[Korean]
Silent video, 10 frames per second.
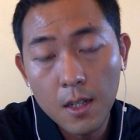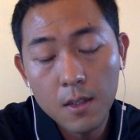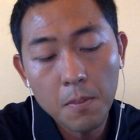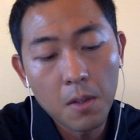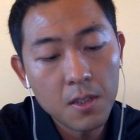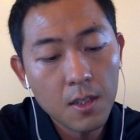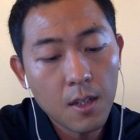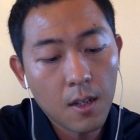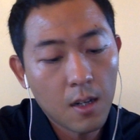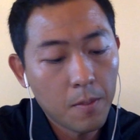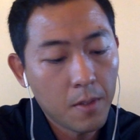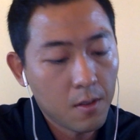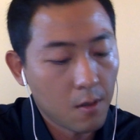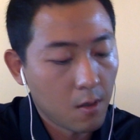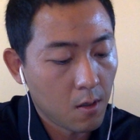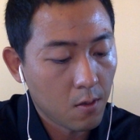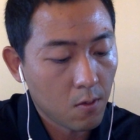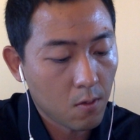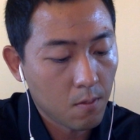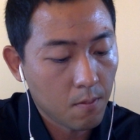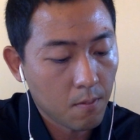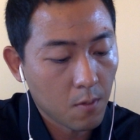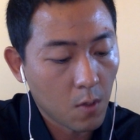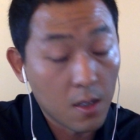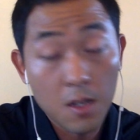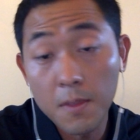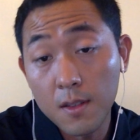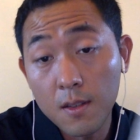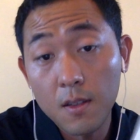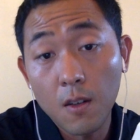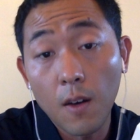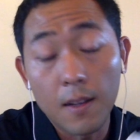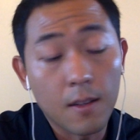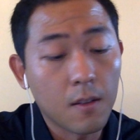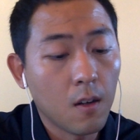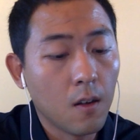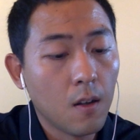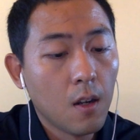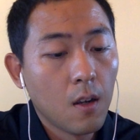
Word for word: 근데 버블티 가게를 하면서 조금 관심 있으신 것 같아서